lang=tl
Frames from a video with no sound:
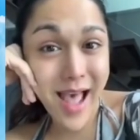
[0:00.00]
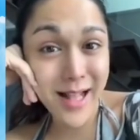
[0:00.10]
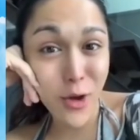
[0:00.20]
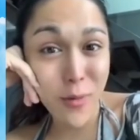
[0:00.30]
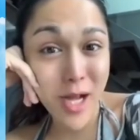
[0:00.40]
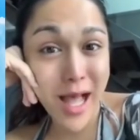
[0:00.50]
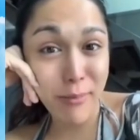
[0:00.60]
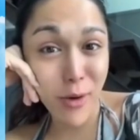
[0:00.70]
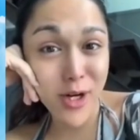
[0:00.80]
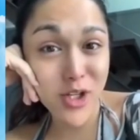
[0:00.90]
At kung
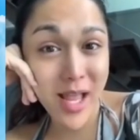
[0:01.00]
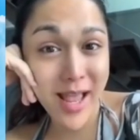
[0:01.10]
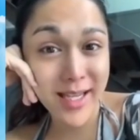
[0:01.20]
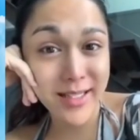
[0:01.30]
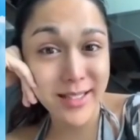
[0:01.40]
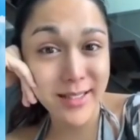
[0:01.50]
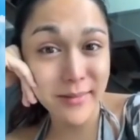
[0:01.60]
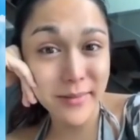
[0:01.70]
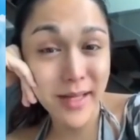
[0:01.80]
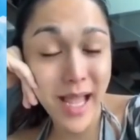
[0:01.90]

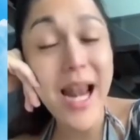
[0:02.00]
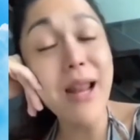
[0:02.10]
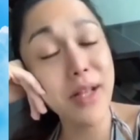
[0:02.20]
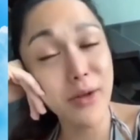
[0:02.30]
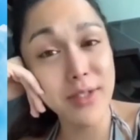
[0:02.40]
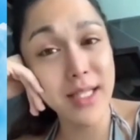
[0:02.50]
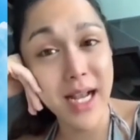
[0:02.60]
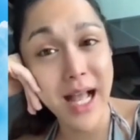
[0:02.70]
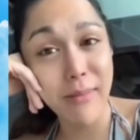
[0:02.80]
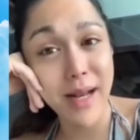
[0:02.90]
mag-apologize, alamin ko
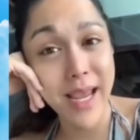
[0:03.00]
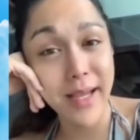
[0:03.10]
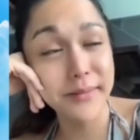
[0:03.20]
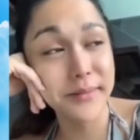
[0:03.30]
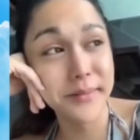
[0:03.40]
sa nagkamali.